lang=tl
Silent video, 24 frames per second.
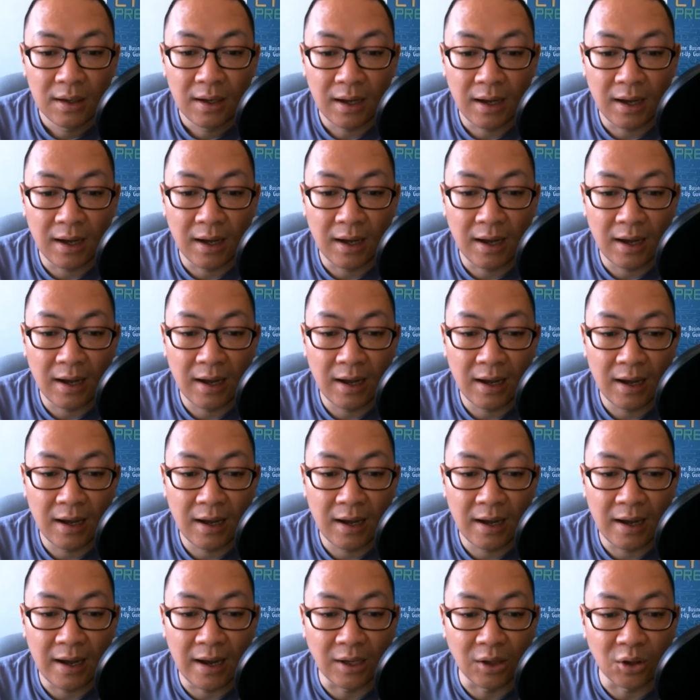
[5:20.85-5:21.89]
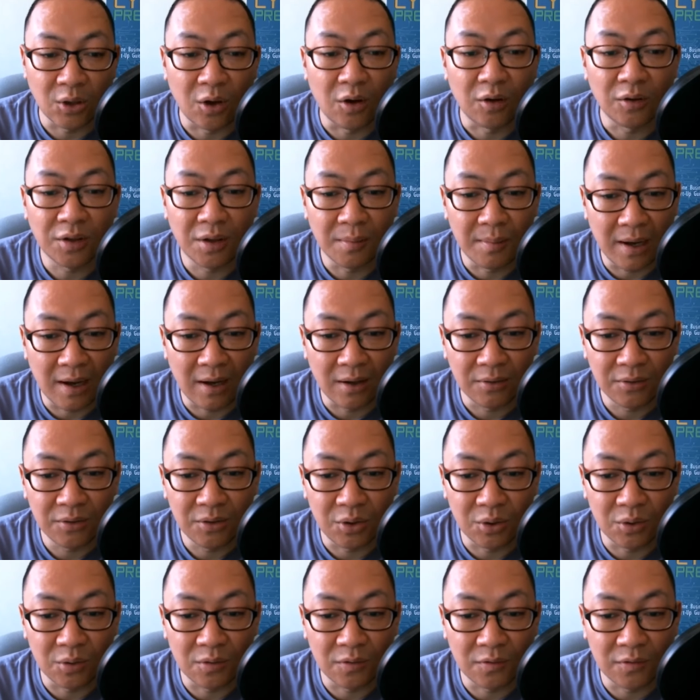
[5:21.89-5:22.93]
uh, I talked about
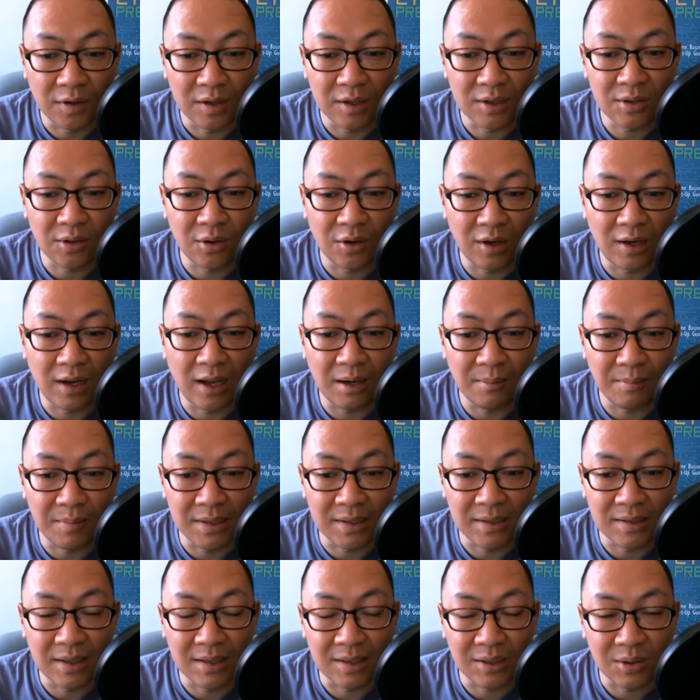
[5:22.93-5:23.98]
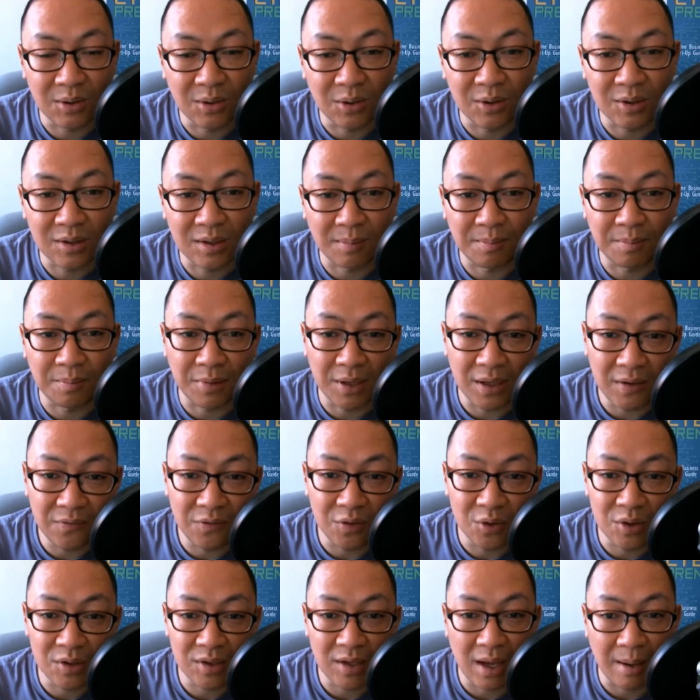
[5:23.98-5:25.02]
yung first online business ko sa
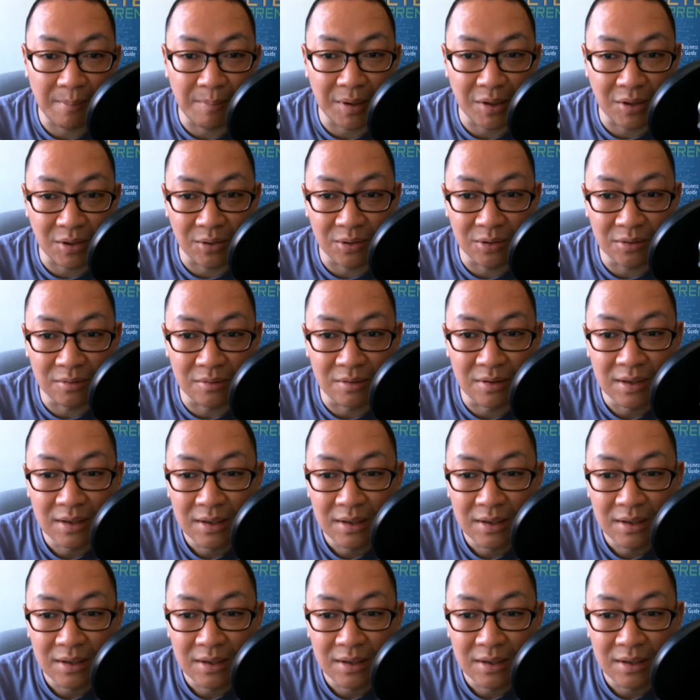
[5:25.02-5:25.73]
previous episode.